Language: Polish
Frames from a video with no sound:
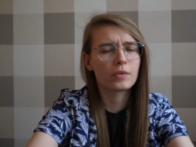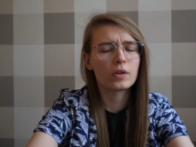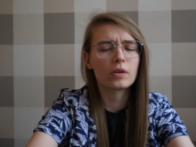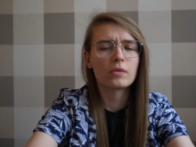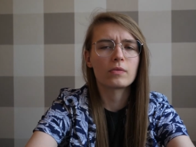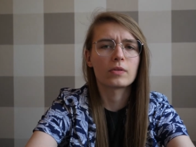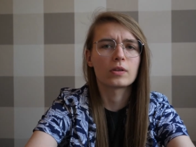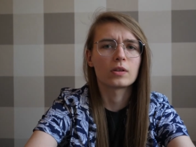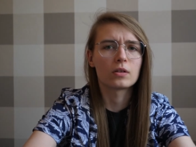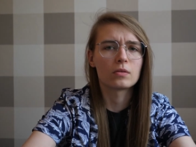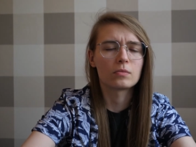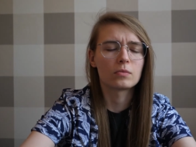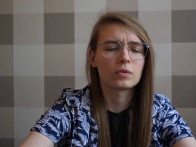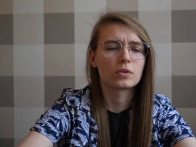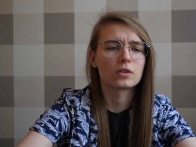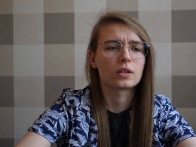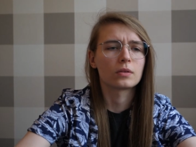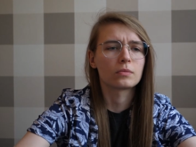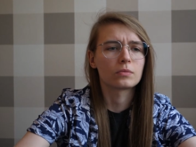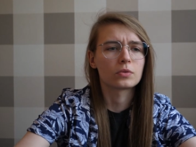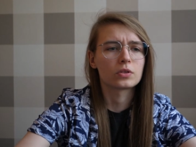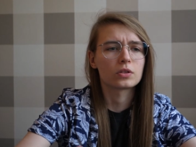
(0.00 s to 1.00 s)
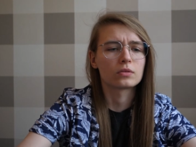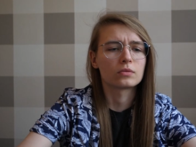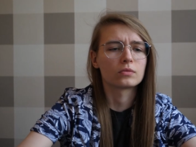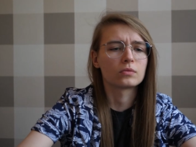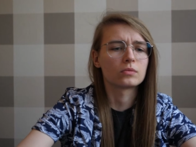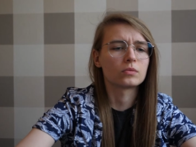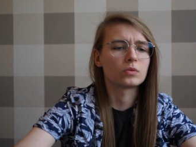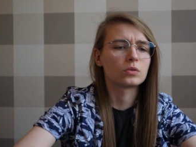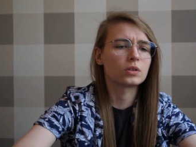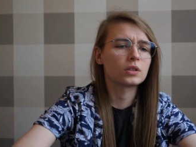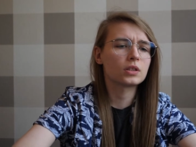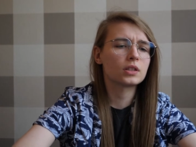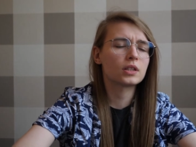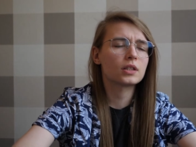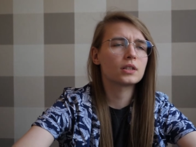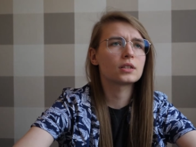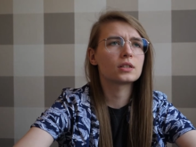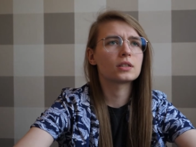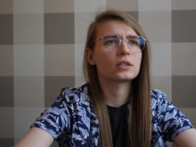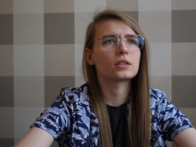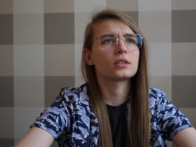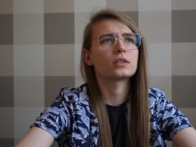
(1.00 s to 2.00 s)
No i wiadomo, tam są różne
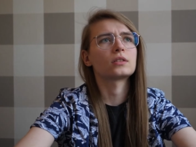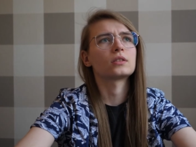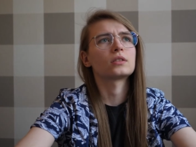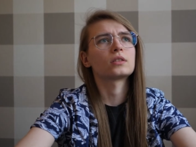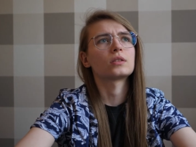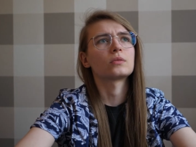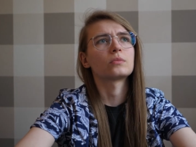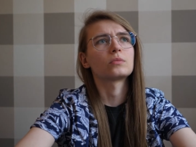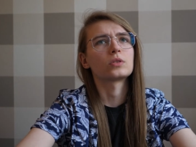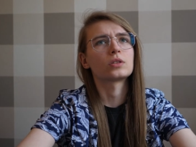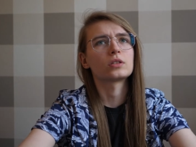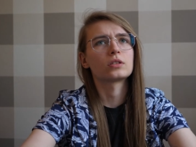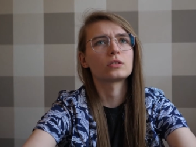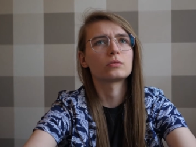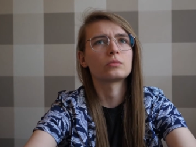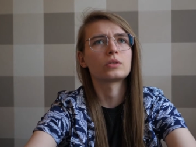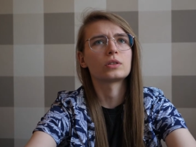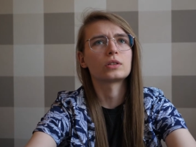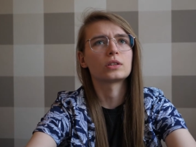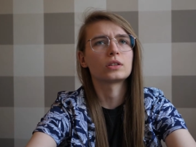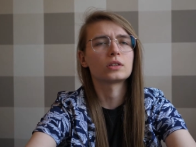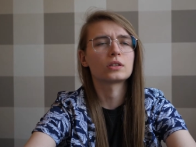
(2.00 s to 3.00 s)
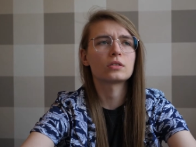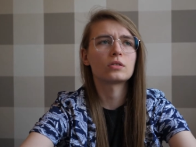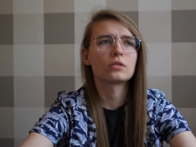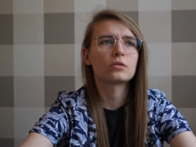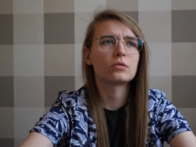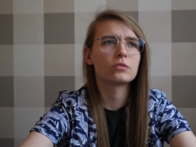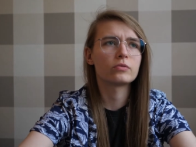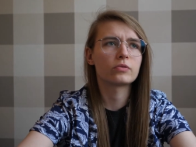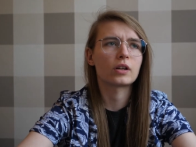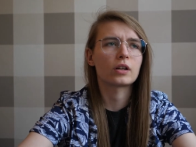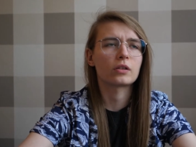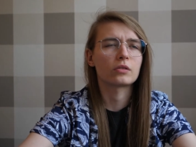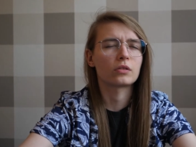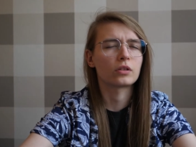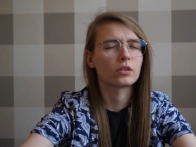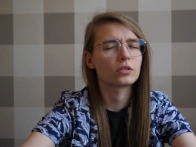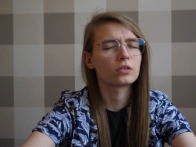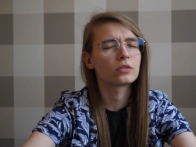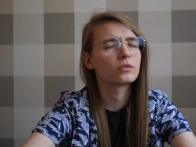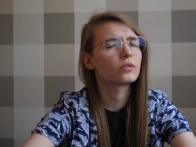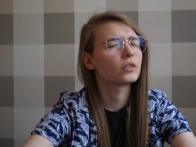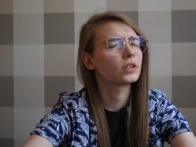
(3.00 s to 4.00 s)
rzeczy, to może sobie zjeść grochówkę, która
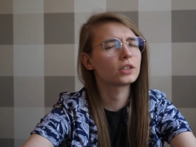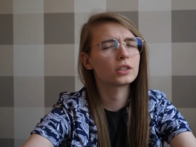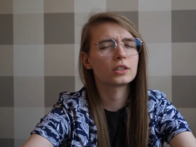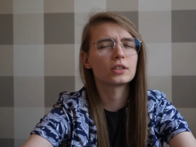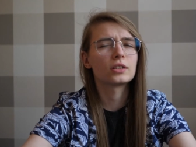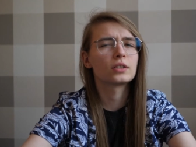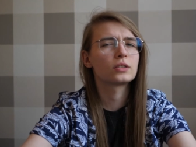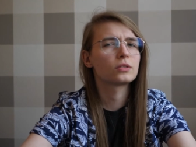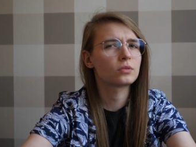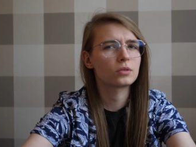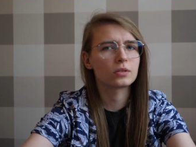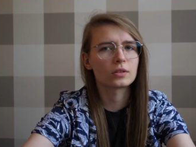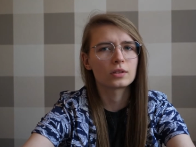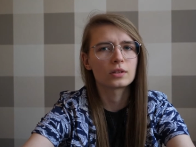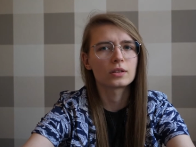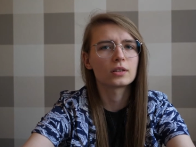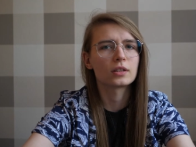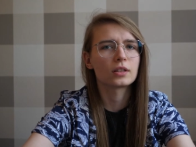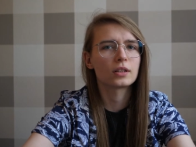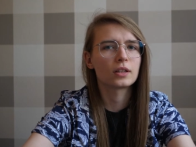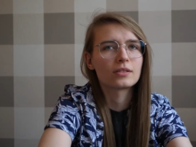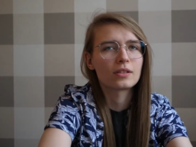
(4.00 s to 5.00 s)
kosztowała 10 zł.